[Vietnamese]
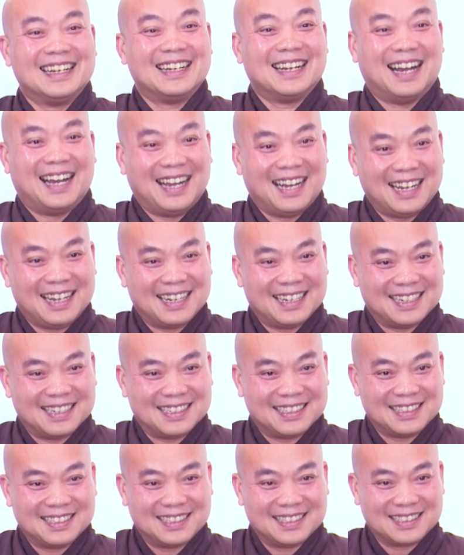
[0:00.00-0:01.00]
À,
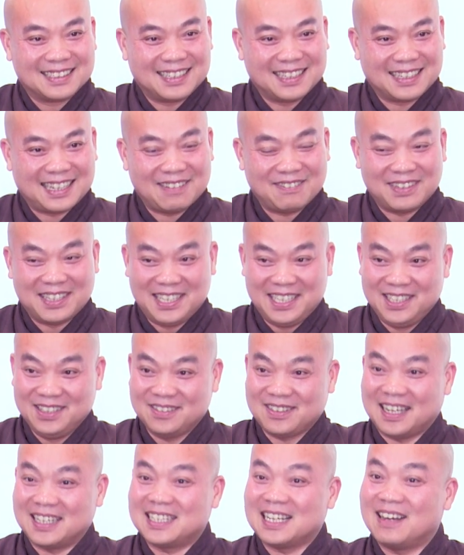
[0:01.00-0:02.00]
thì các vị hiếu
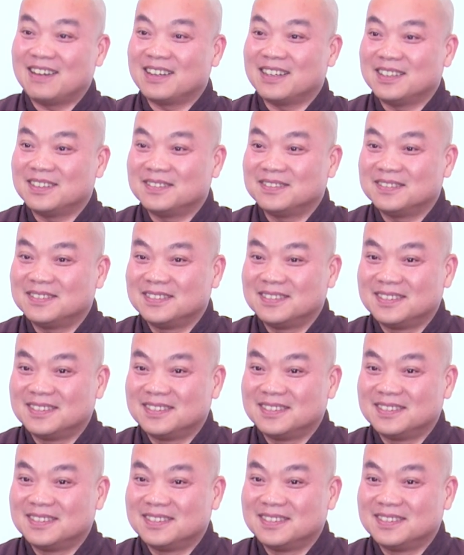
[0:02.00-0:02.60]
tại sao vậy không